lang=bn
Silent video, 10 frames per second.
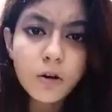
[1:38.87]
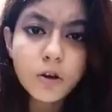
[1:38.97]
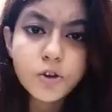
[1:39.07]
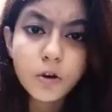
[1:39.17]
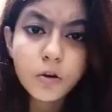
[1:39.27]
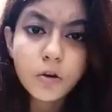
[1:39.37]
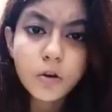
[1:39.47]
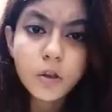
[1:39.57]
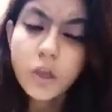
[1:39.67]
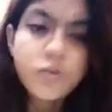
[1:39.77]
মেল
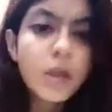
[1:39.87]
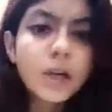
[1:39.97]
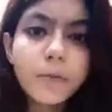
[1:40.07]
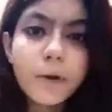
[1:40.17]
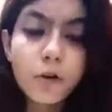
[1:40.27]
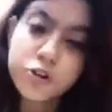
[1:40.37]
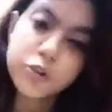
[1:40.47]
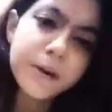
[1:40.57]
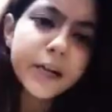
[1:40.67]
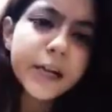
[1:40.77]
করেছো কিছু তো একটা
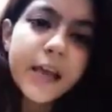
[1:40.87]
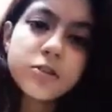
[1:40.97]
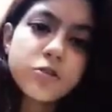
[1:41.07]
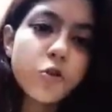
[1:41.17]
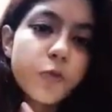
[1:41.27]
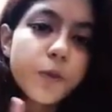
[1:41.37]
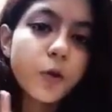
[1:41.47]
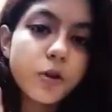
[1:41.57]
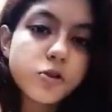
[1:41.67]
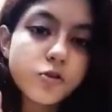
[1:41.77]
তুমি করেছো তুমি টেক্সট
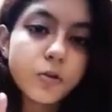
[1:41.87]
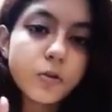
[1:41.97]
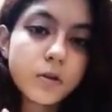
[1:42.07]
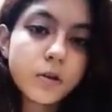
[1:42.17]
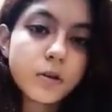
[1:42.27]
তো তুমি করেছো